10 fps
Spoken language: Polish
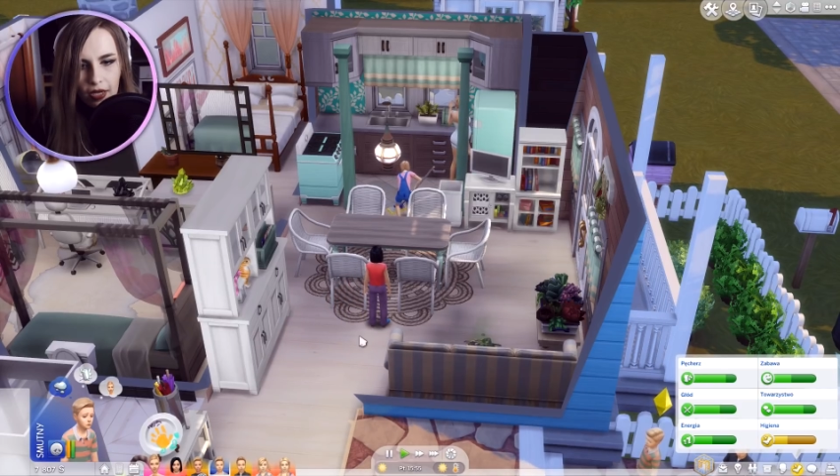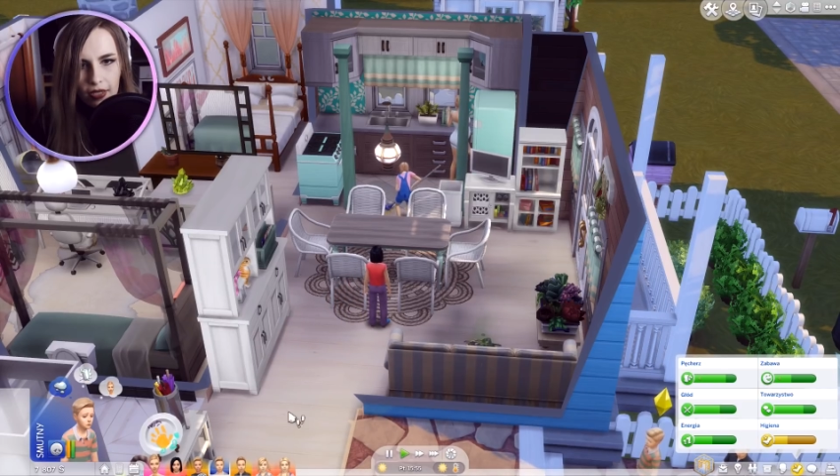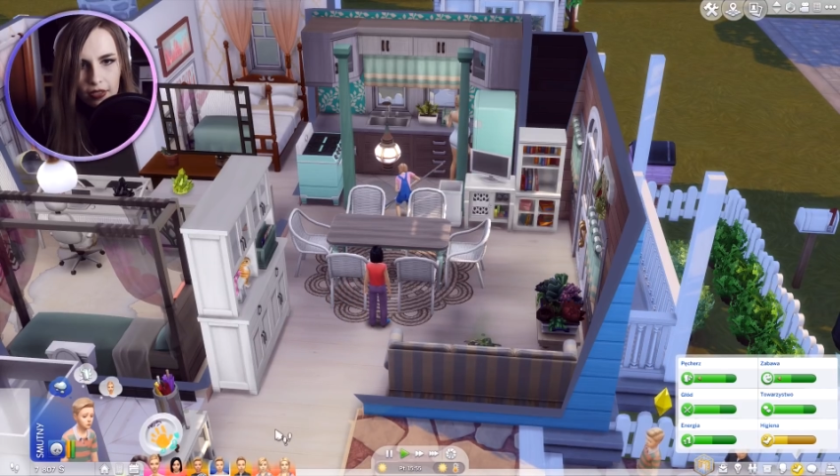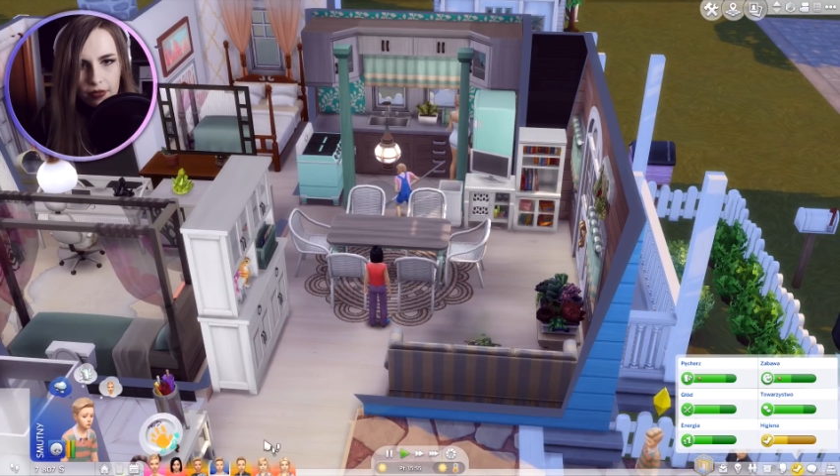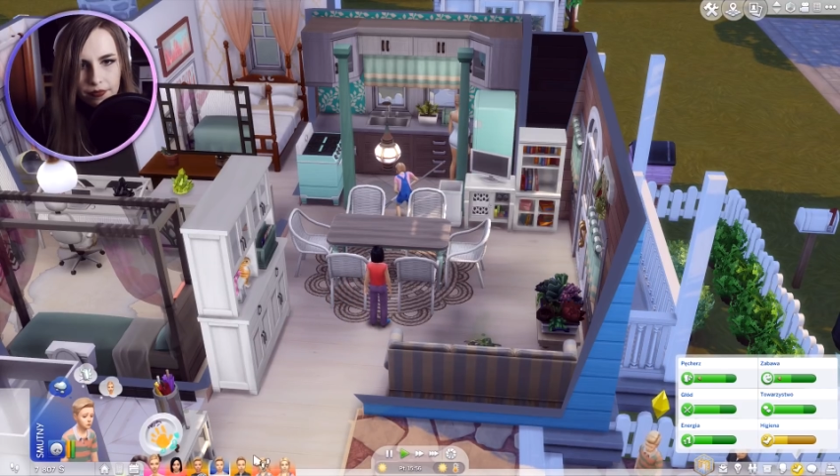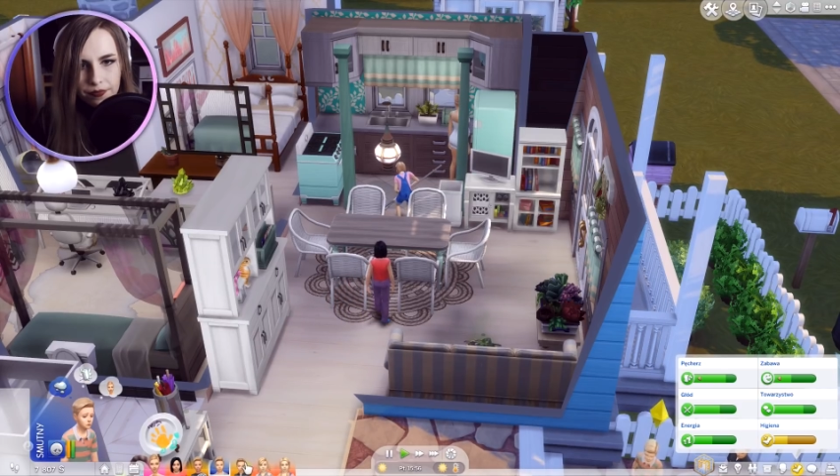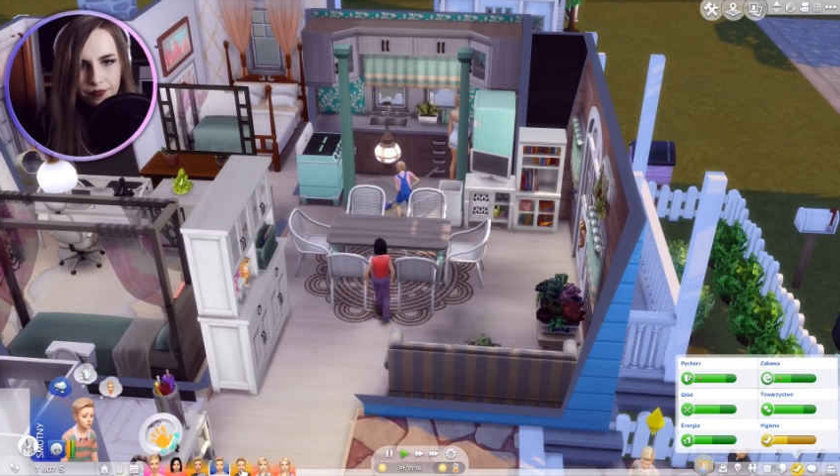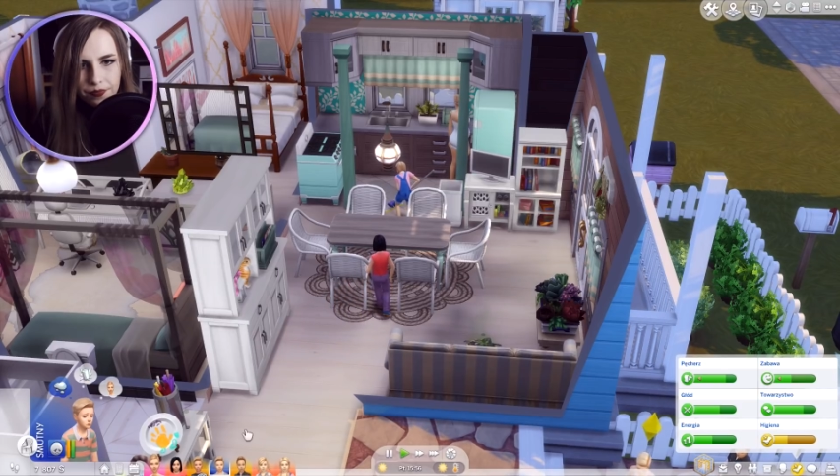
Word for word: jak.